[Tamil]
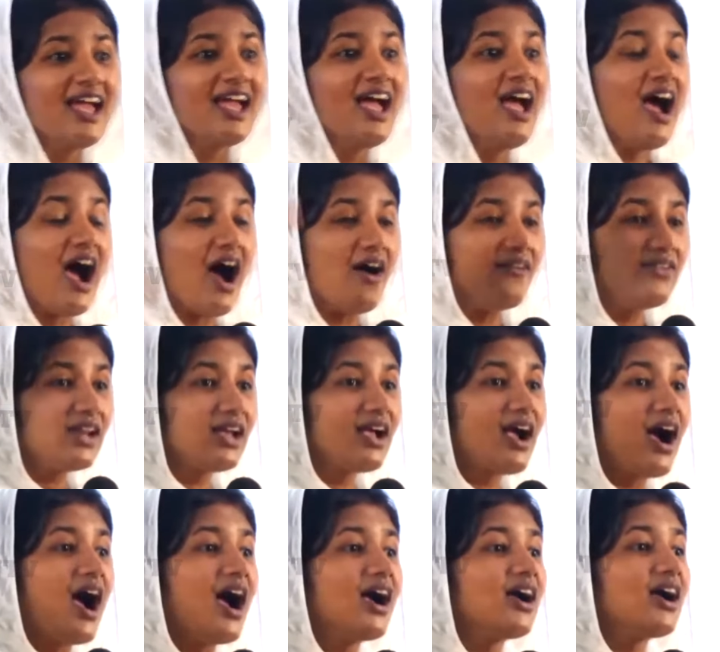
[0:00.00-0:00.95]

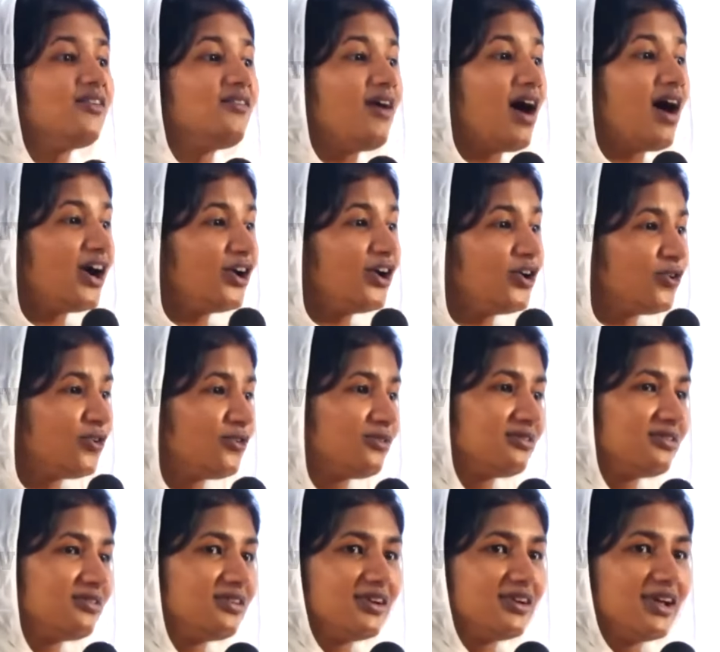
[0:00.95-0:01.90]
அவருக்காக வாழணும்
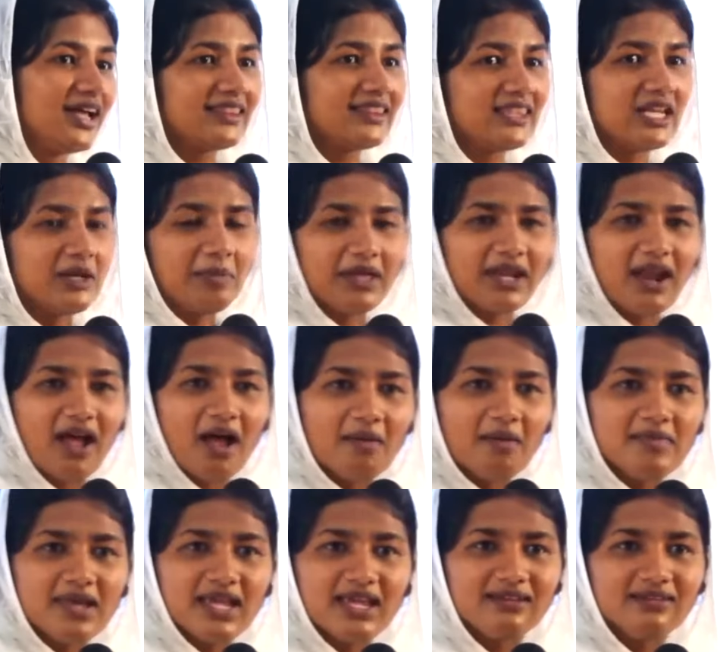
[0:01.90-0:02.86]
எத்தனை பேர்
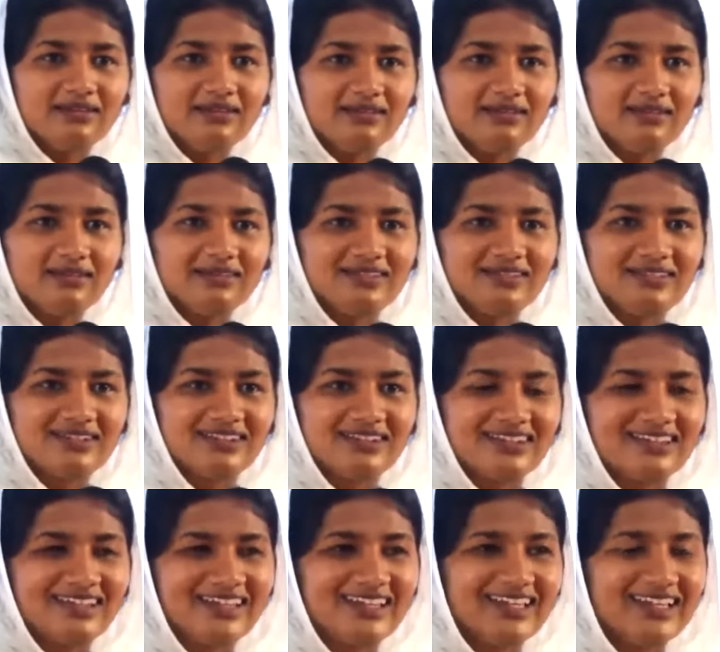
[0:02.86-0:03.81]
ஆமேன்
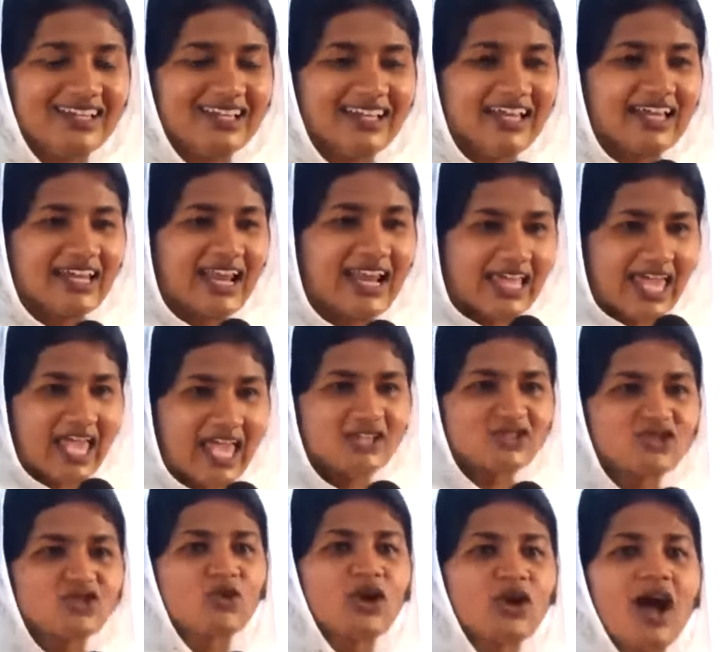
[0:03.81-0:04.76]
நான்
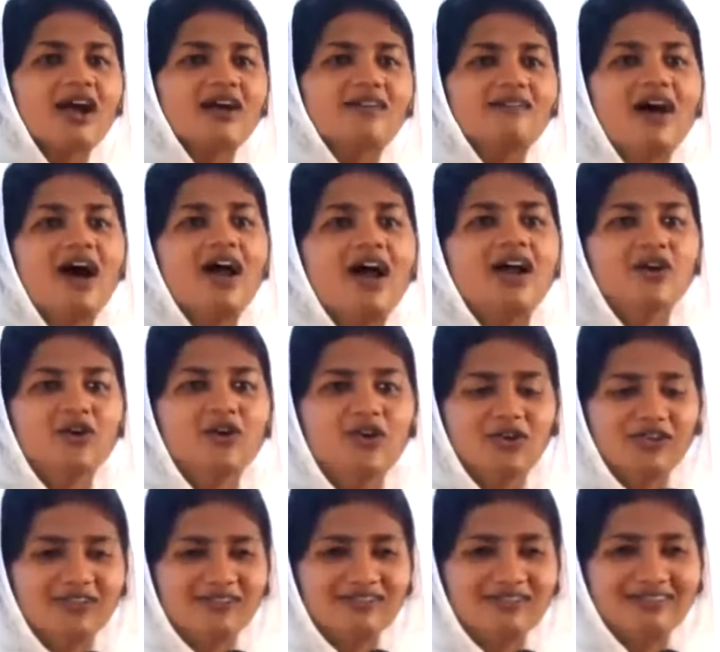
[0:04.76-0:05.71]
இயேசுக்காக வாழணும்
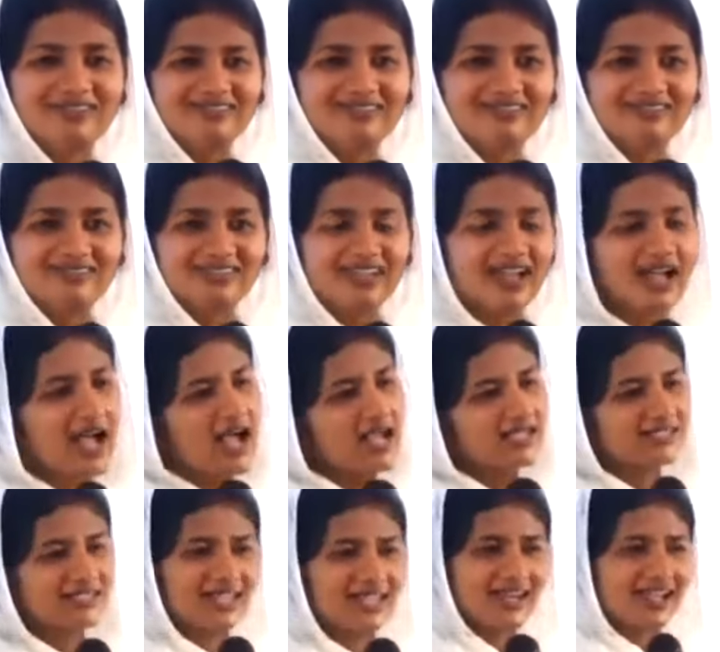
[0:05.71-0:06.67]
ஆசை
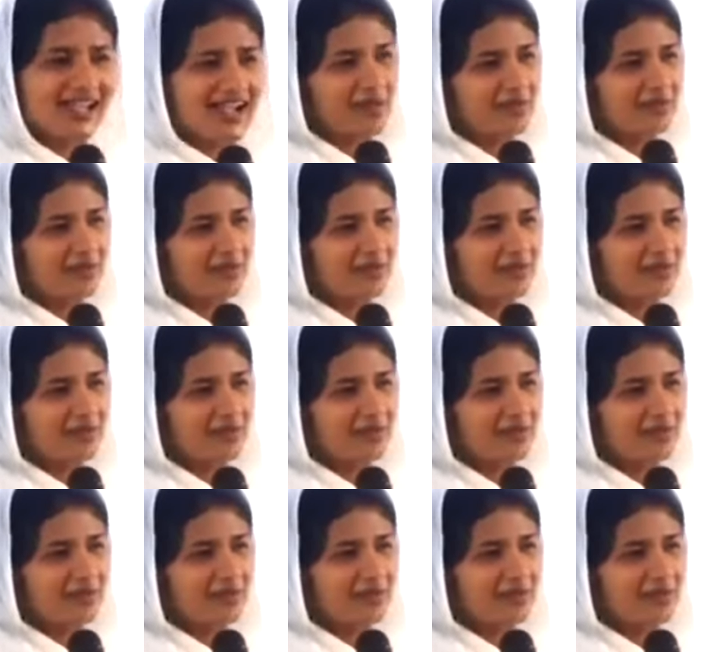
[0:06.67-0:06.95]
இருக்கா அப்படி